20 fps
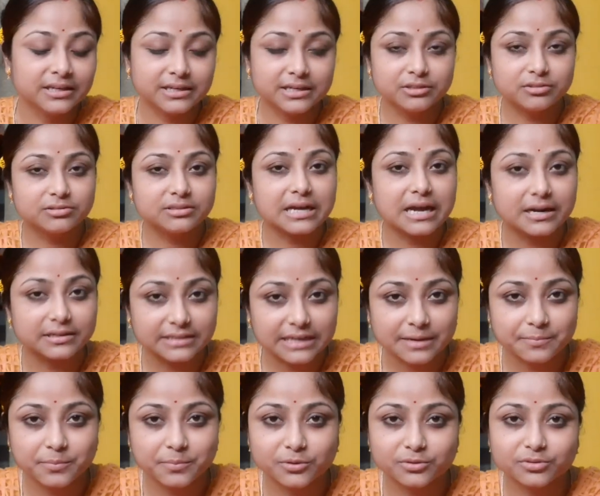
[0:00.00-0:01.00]
কিন্তু
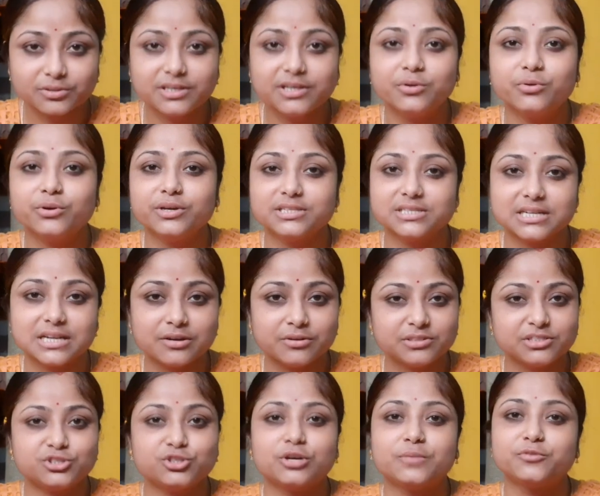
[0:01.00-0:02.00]
তারপরে তো কি হয়েছে না
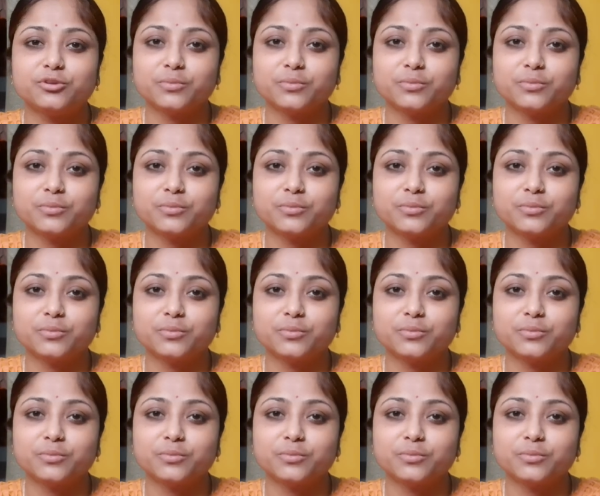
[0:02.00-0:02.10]
হয়েছে সব